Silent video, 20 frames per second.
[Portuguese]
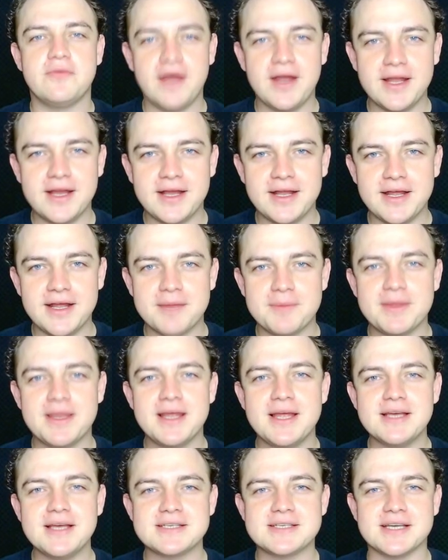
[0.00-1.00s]
Fala aí, galera,
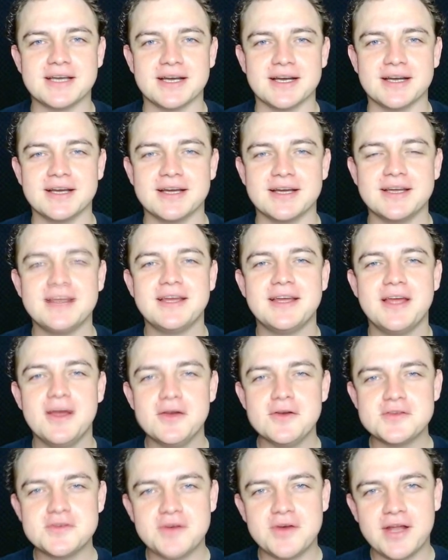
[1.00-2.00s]
beleza?
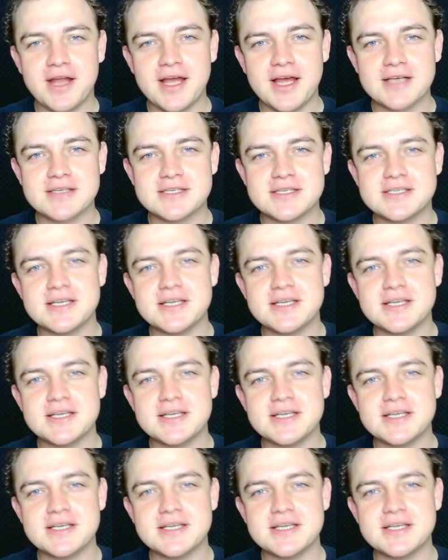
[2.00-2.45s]
Eu sou Alex